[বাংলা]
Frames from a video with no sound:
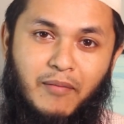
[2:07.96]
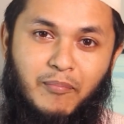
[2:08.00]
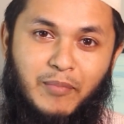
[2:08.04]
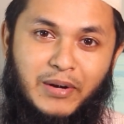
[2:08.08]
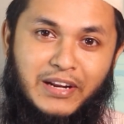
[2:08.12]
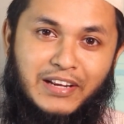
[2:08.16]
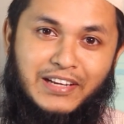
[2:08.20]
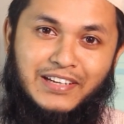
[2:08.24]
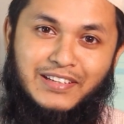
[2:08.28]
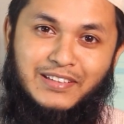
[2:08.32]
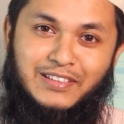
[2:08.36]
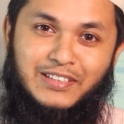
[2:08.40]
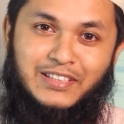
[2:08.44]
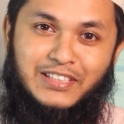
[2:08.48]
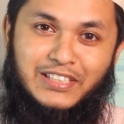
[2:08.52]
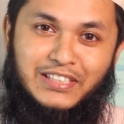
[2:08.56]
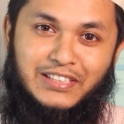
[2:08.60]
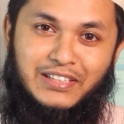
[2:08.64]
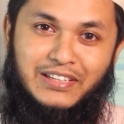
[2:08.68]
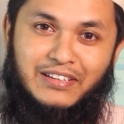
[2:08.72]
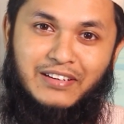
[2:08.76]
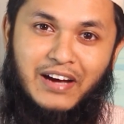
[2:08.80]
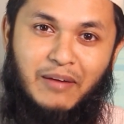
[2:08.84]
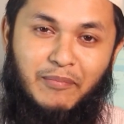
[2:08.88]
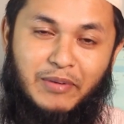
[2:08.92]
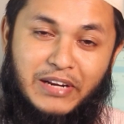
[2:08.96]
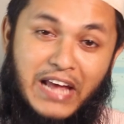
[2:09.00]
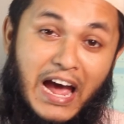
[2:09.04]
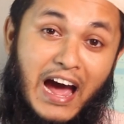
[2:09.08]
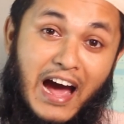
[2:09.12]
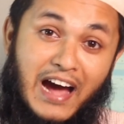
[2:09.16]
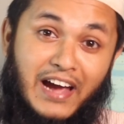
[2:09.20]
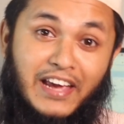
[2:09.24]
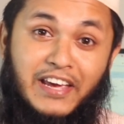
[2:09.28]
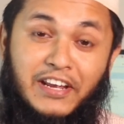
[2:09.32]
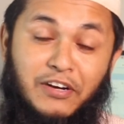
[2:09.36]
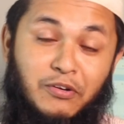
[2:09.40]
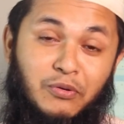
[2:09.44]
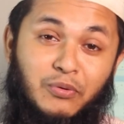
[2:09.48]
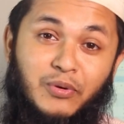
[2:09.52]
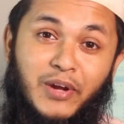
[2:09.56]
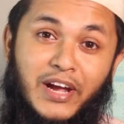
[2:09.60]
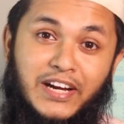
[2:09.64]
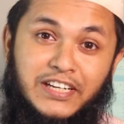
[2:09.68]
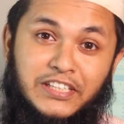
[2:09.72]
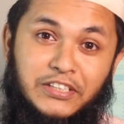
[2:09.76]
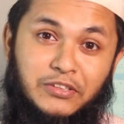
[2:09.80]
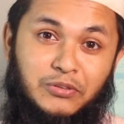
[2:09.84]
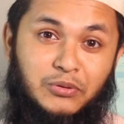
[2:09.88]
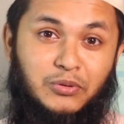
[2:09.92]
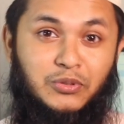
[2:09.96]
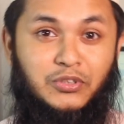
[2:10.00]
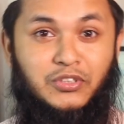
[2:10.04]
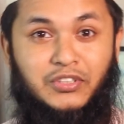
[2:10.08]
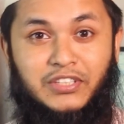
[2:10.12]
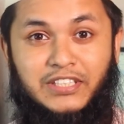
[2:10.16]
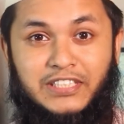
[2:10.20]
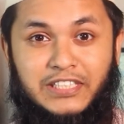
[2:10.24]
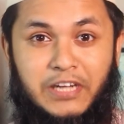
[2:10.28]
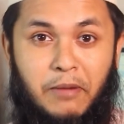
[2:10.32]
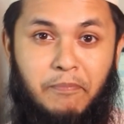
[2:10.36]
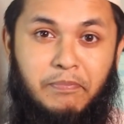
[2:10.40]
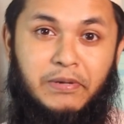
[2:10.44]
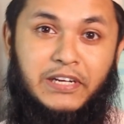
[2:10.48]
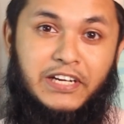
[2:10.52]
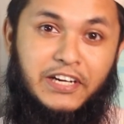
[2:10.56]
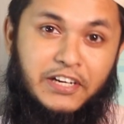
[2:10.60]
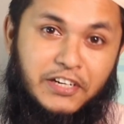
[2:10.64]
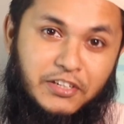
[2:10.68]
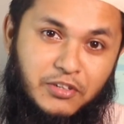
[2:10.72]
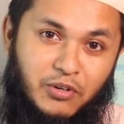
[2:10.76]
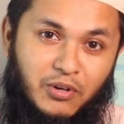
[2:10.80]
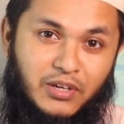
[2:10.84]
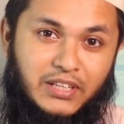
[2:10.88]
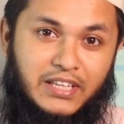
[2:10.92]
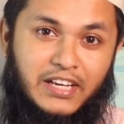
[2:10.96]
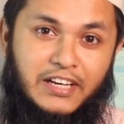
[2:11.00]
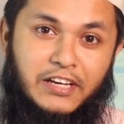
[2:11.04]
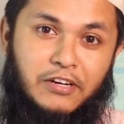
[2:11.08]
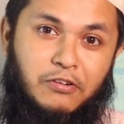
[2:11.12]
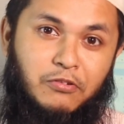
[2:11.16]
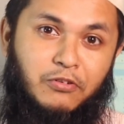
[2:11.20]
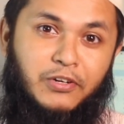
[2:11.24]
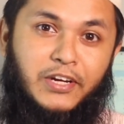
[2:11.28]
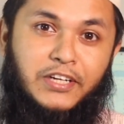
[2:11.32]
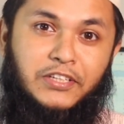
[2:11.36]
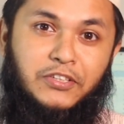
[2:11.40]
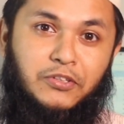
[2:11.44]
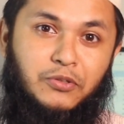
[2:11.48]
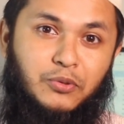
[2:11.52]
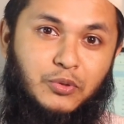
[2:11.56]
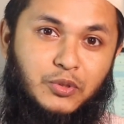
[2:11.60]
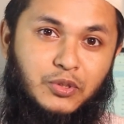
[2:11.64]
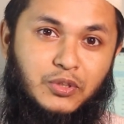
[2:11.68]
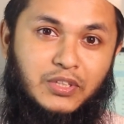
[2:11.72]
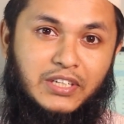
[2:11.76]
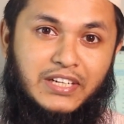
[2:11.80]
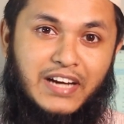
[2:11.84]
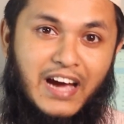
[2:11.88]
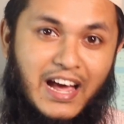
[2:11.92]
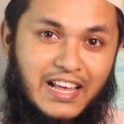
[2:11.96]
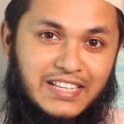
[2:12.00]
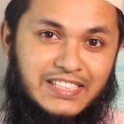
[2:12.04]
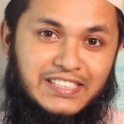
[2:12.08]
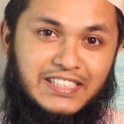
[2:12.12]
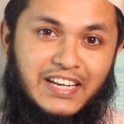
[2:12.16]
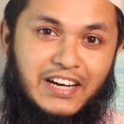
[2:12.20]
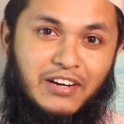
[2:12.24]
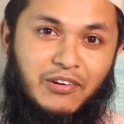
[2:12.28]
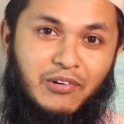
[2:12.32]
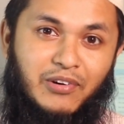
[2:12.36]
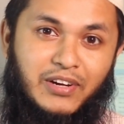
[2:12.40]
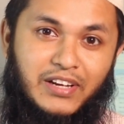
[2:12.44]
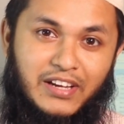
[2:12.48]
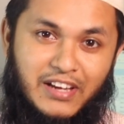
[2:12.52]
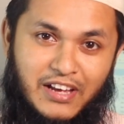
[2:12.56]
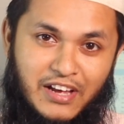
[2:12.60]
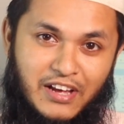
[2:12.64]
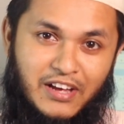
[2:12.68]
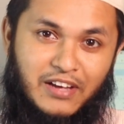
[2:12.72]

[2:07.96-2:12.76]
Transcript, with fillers: মানে মানে আগের কোনো একটি কোড যদি ডেপ্লিকেটেড হয়ে থাকে কোনো একটি কোড যদি কাজ না করে